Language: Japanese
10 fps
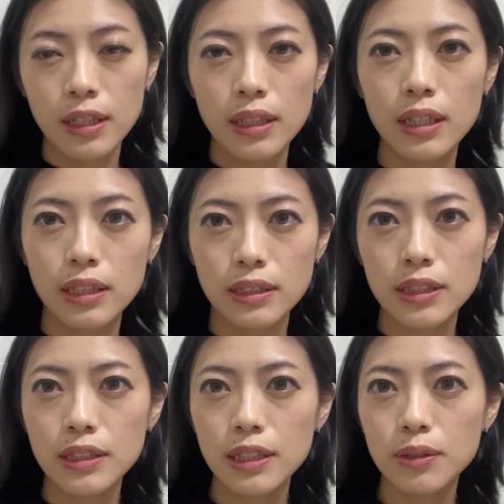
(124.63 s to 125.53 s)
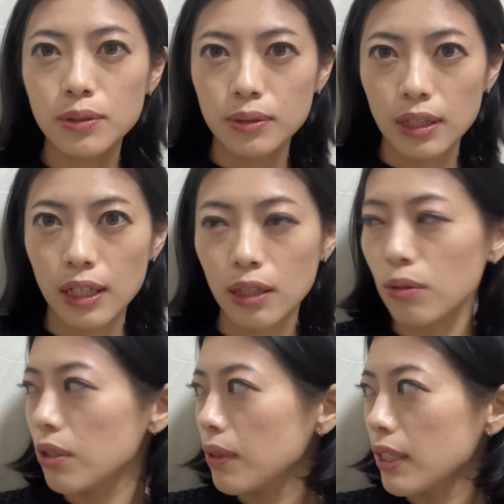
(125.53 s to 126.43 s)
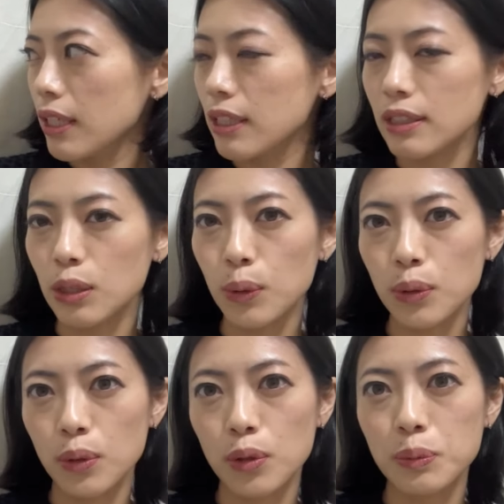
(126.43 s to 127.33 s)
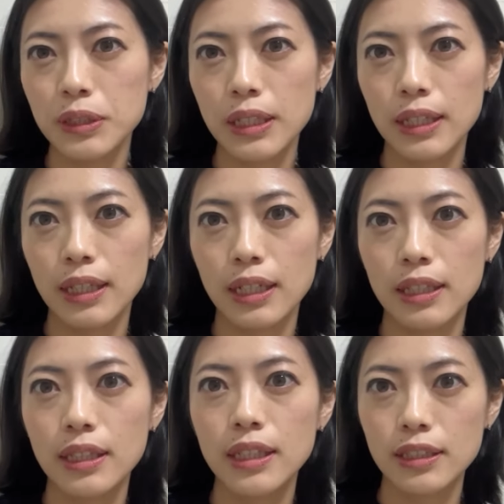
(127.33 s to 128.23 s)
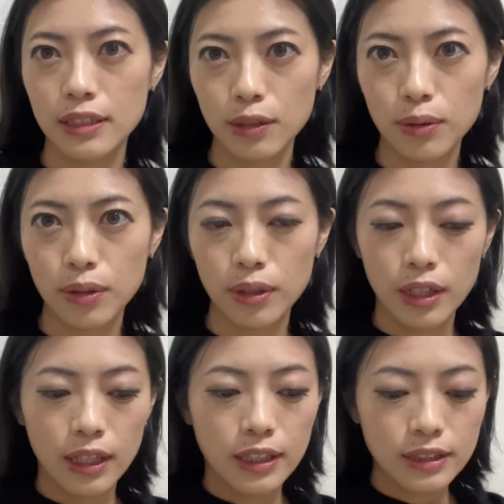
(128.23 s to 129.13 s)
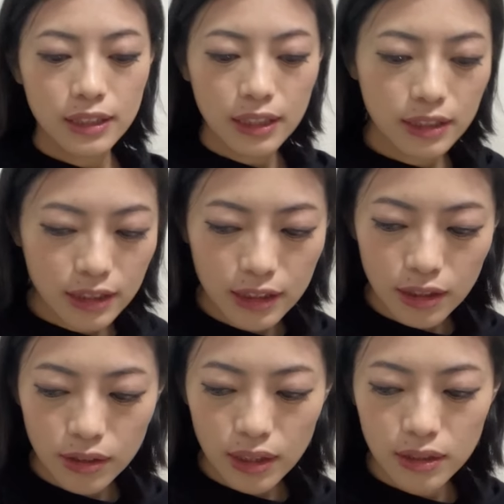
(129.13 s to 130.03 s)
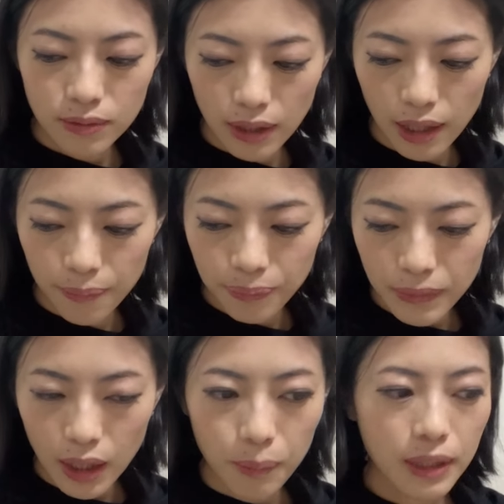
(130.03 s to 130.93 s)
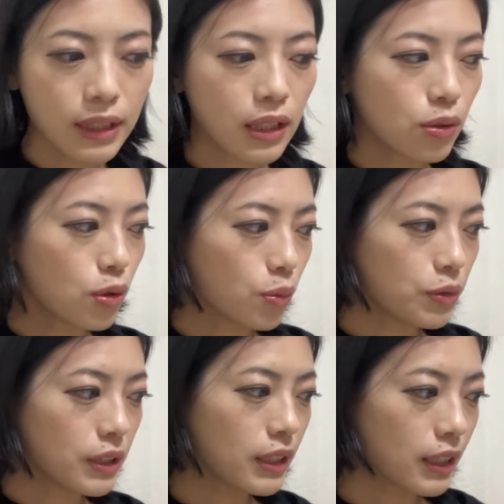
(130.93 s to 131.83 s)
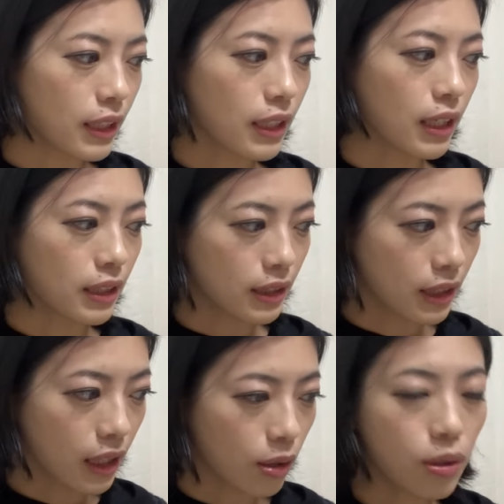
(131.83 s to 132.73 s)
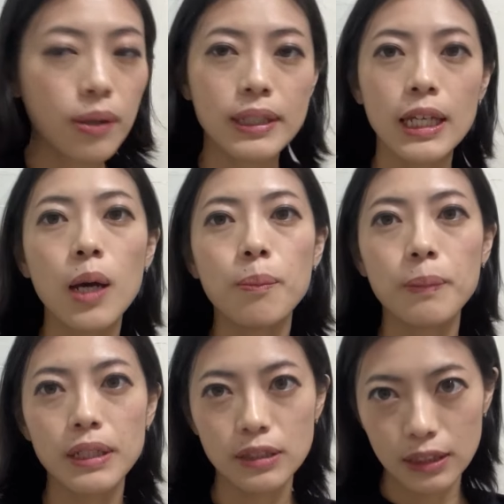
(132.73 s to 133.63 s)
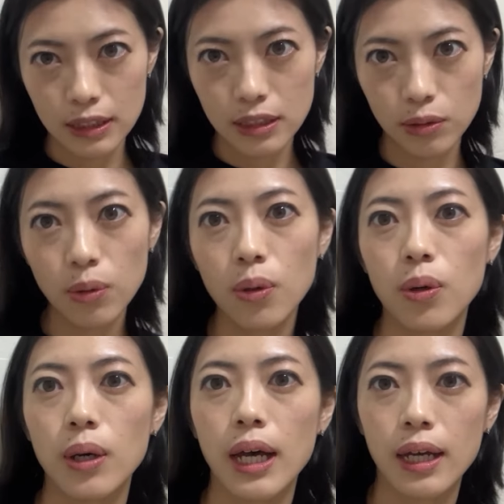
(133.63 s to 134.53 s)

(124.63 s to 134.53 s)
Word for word: ただ敷いてるのが、これはね日本のホームセンターで買ったんですけど、下に敷いてるやつはアメリカのホームセンターで買った、これはキャンバス生地を